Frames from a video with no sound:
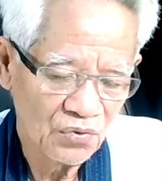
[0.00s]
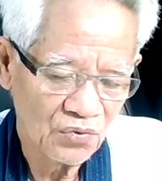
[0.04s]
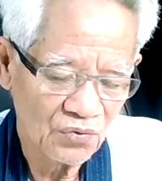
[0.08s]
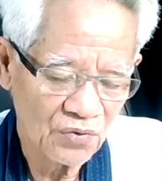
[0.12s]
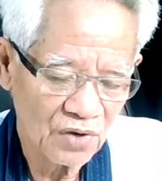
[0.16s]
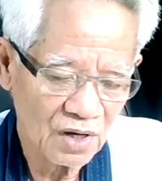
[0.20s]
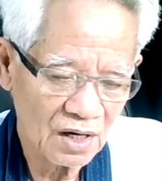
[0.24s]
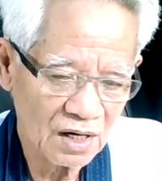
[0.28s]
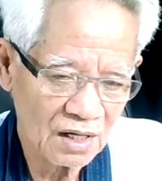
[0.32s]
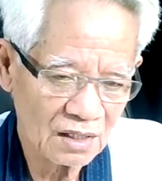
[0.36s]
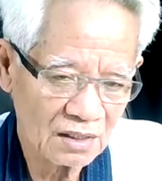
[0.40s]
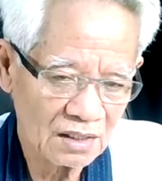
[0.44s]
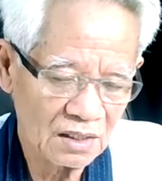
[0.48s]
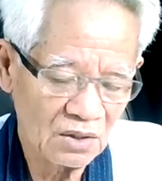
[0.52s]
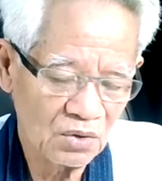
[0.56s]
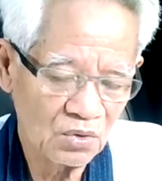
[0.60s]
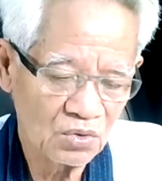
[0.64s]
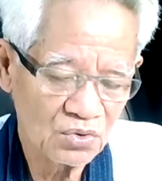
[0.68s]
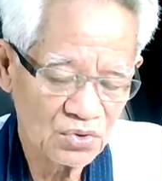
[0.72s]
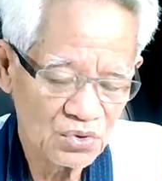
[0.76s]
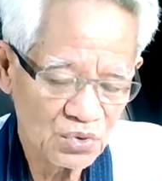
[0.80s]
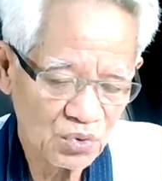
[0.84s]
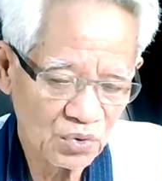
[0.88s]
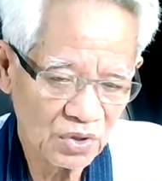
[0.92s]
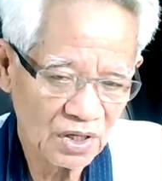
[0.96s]
เวลาที่ลุ
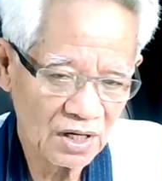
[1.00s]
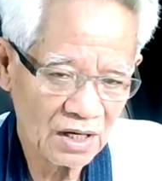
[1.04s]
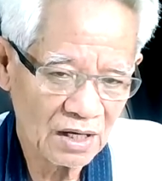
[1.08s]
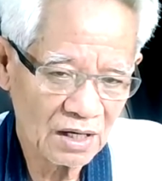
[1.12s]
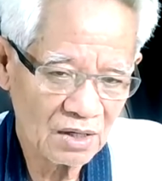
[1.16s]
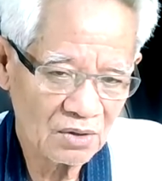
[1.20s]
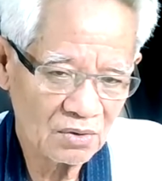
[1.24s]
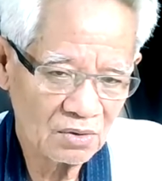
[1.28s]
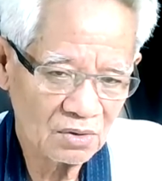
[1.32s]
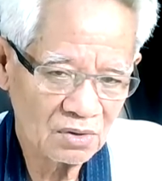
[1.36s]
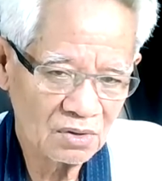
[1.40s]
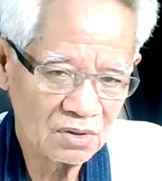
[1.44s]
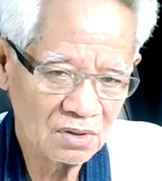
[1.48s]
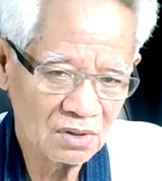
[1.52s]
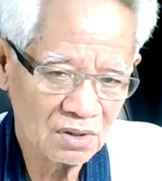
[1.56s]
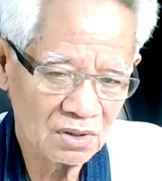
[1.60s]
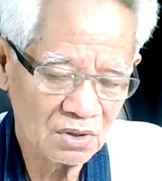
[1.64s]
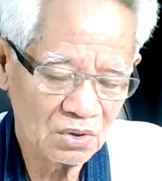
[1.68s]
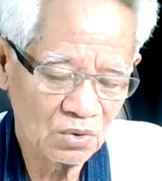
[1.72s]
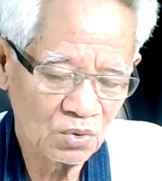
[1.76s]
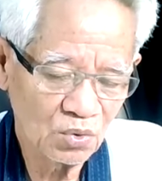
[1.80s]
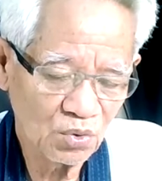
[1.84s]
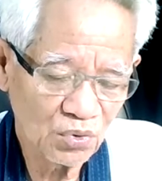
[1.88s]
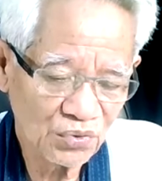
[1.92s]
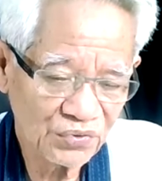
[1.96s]
งช่วยแล้ว ห
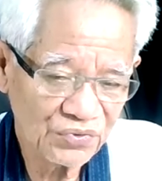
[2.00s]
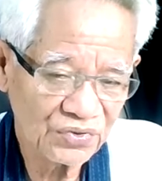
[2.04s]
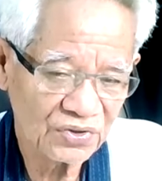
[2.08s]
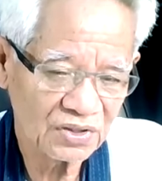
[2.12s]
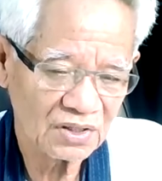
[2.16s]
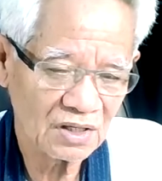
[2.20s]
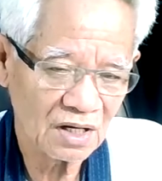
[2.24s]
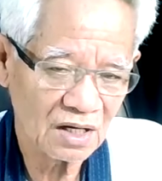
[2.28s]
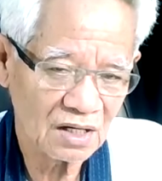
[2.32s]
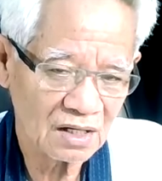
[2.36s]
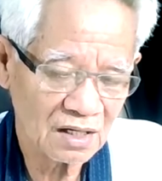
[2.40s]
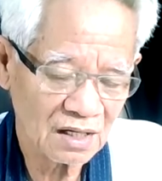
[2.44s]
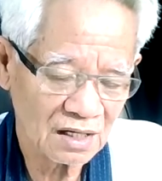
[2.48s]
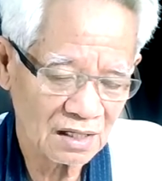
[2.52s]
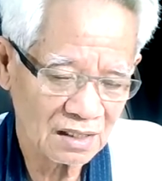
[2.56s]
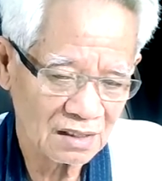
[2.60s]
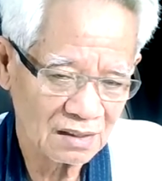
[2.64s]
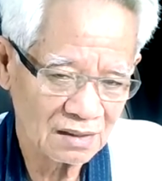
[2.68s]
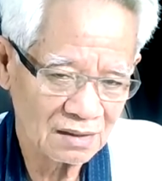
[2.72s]
นูรู้สึกอย่างไร